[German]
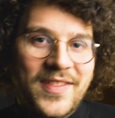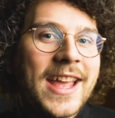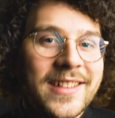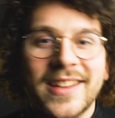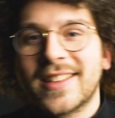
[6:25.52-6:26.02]
wer
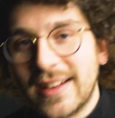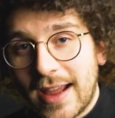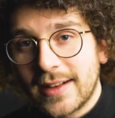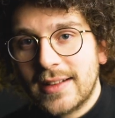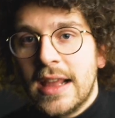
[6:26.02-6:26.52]
hätte es
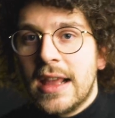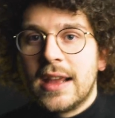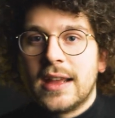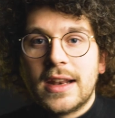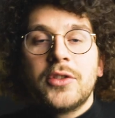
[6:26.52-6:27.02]
gedacht,
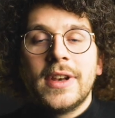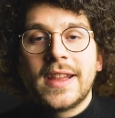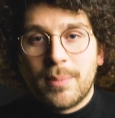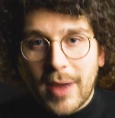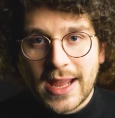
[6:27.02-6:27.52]

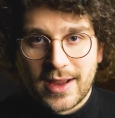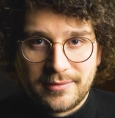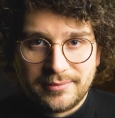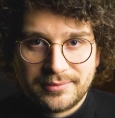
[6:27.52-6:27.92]
natürlich Bayern.